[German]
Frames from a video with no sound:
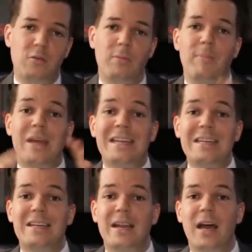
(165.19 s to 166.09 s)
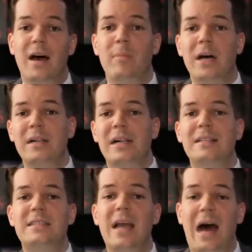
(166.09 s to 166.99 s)
um am Ende dann aber
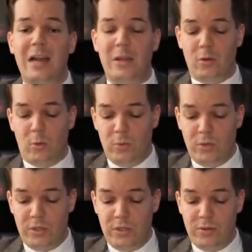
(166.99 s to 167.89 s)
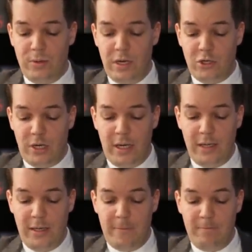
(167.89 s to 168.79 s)
als die Allergrößten zu
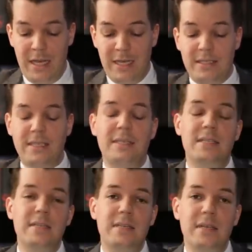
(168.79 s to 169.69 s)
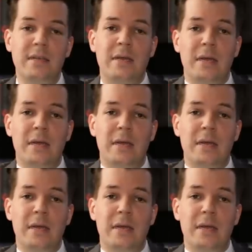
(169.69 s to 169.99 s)
erscheinen. Sie sind die